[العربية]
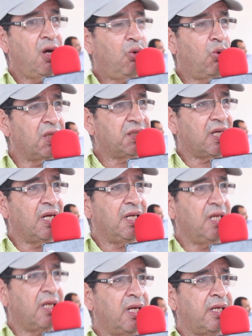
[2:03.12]

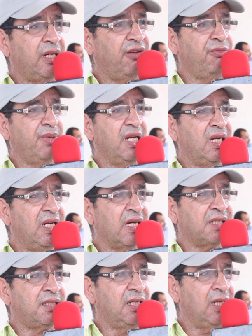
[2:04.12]
وتحرير الريف من
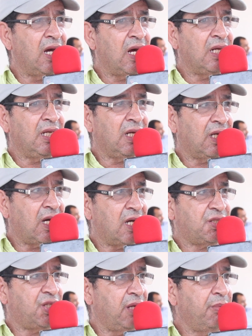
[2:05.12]
الاحتلال
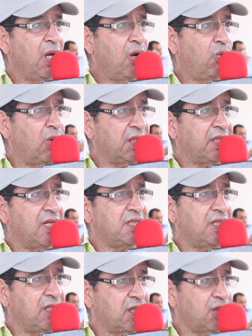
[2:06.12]
الغاشم
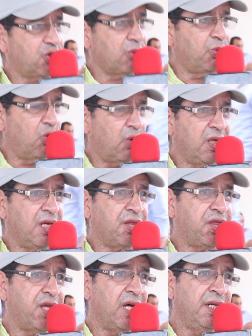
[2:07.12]
وتأسيس الجمهورية
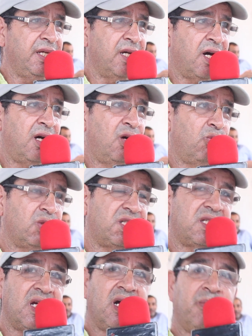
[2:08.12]
الثانية
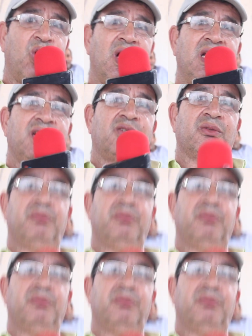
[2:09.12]
والسلام عليكم